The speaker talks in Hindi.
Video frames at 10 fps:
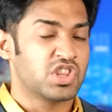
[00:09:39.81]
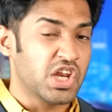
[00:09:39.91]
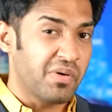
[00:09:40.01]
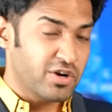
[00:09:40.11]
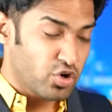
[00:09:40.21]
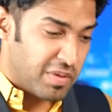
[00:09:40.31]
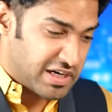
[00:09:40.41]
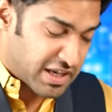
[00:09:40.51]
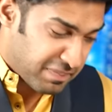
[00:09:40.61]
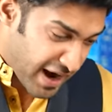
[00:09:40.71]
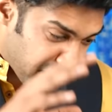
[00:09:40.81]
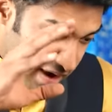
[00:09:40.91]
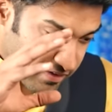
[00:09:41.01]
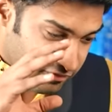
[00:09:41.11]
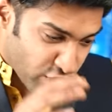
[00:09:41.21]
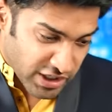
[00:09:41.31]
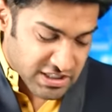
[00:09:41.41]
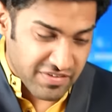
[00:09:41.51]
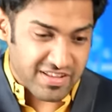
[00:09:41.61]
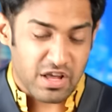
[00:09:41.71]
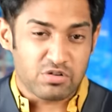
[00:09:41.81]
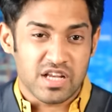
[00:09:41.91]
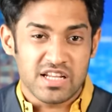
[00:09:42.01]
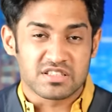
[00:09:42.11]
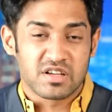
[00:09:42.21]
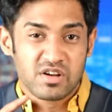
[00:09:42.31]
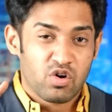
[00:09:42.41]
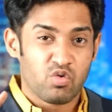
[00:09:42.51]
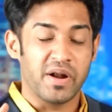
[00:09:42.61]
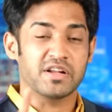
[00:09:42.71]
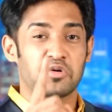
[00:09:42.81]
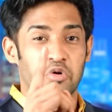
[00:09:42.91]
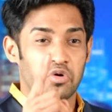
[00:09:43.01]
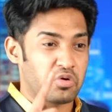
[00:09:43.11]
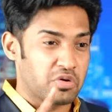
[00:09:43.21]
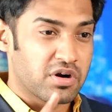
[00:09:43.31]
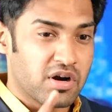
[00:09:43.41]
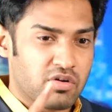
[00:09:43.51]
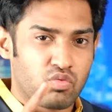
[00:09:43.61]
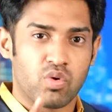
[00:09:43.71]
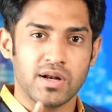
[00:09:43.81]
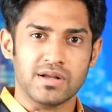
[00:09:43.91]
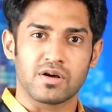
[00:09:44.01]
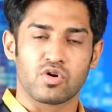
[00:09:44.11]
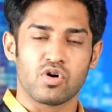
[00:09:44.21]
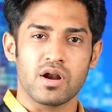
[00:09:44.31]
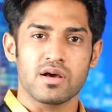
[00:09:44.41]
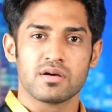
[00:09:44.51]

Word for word: थ्री वन टू मल्टीप्लाइड बाई फोर्टी सेवन थाउजेंड इज वन करोड़ वन करोड़